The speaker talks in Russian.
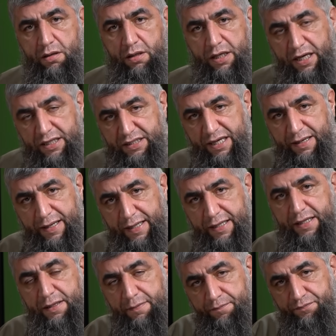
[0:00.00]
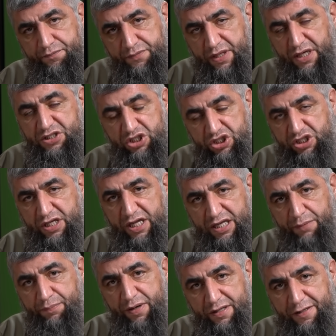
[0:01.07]
Когда на Чечня
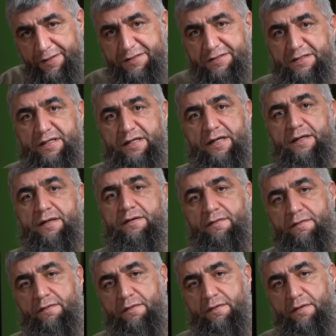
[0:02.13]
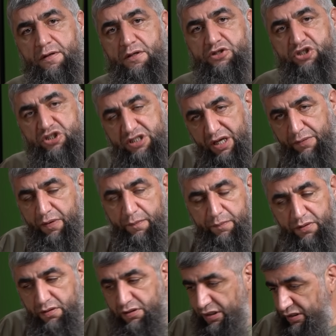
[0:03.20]
напала Россия, Чечня
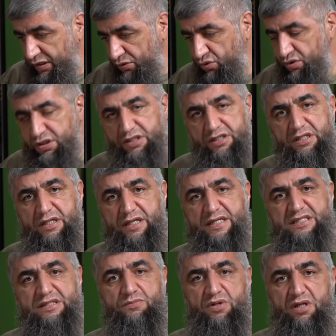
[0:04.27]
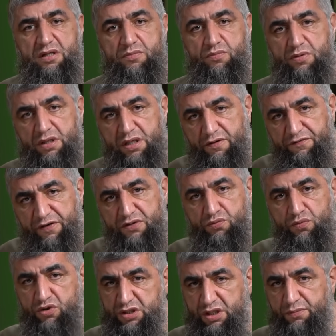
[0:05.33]
был, тогда тоже единогласное мнение было и
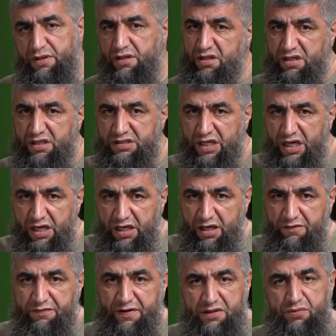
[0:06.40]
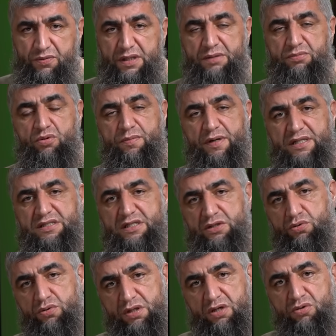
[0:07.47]
фатва осамини, и фатва Ибн База, и
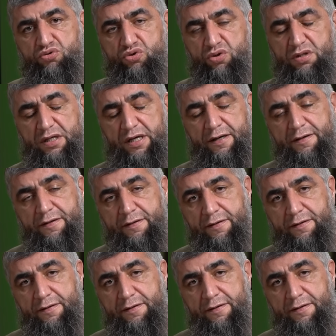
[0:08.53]
других ученых.